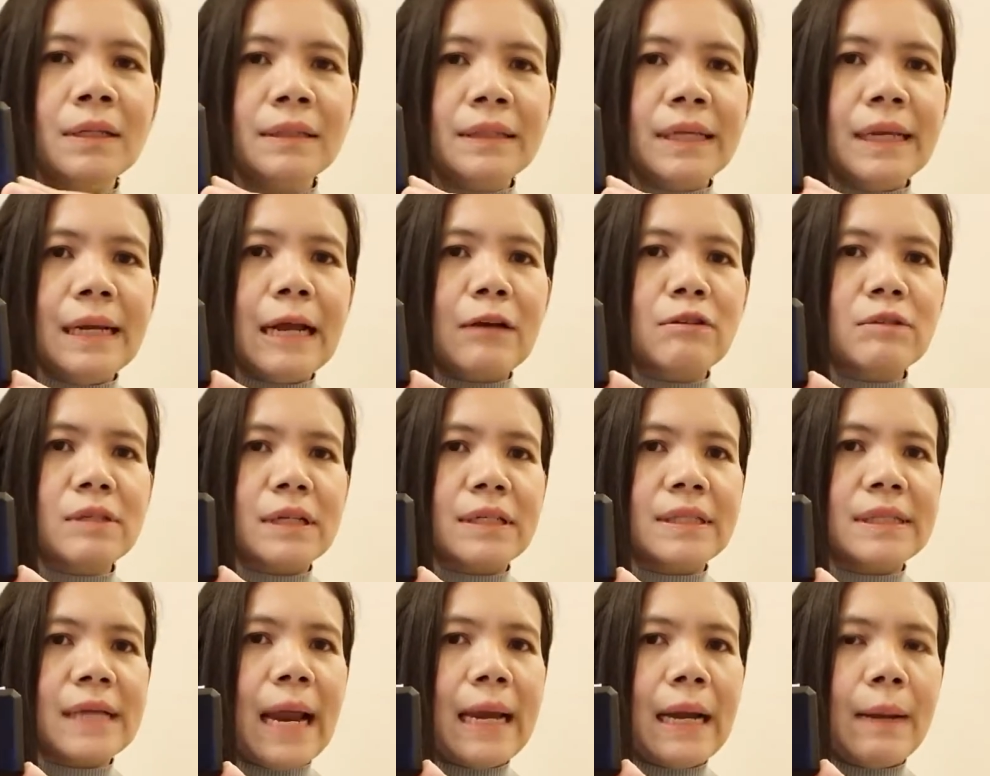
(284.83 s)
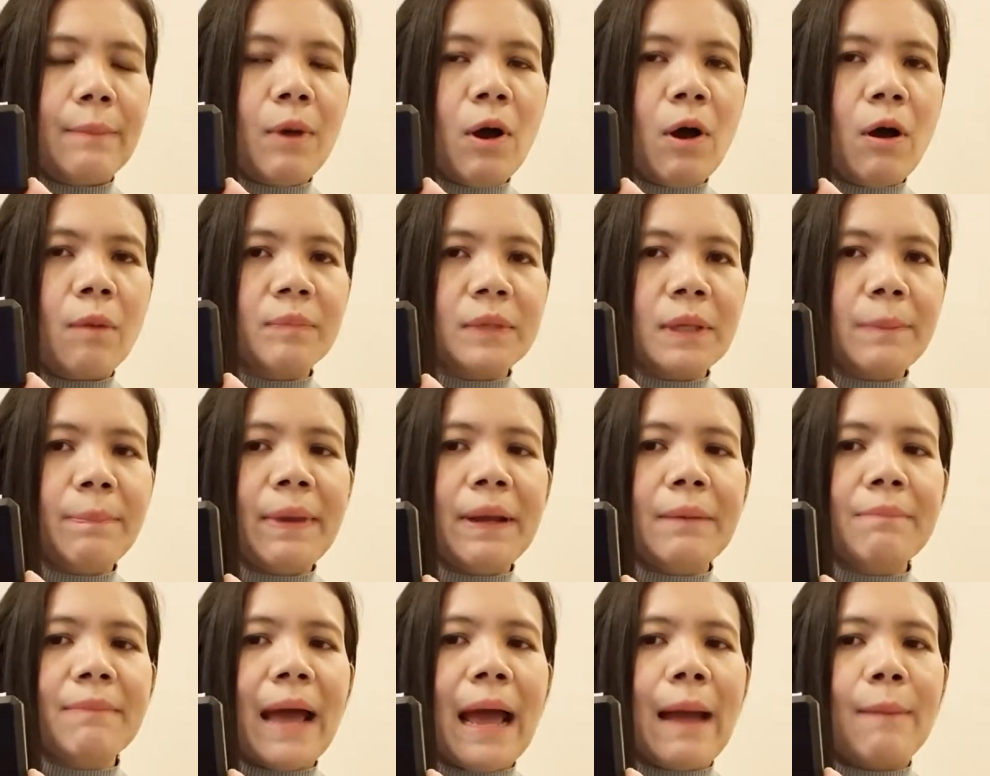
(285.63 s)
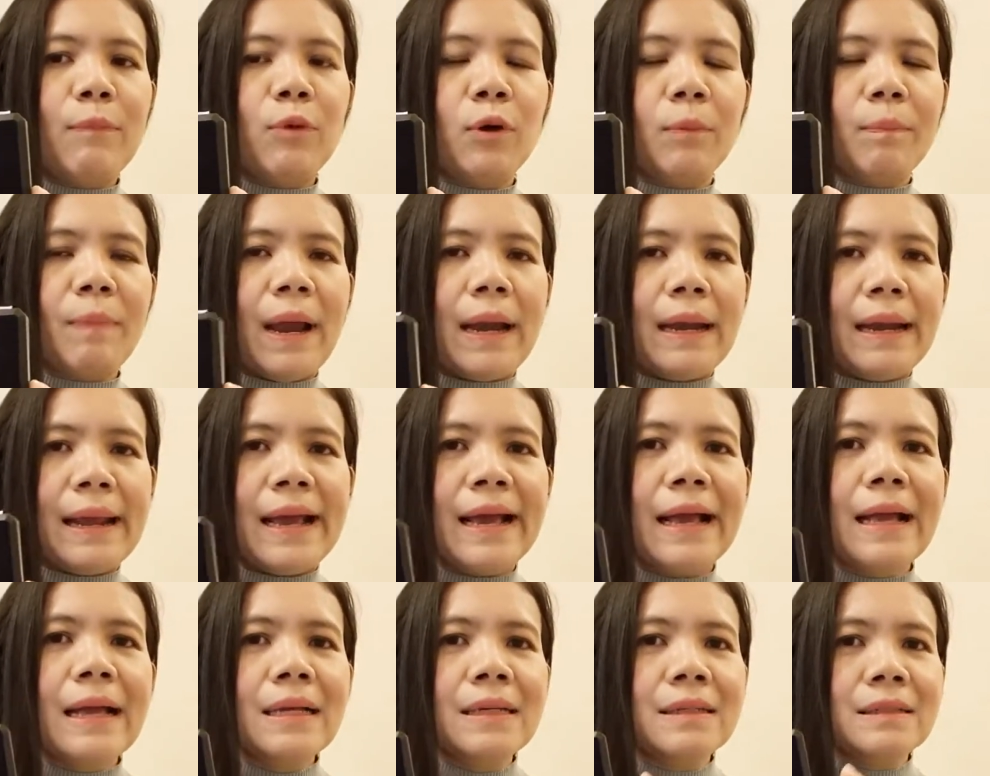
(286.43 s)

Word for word: ที่เราจะใส่น้ำหอมที่เป็นบาร์มลงไปเนี่ย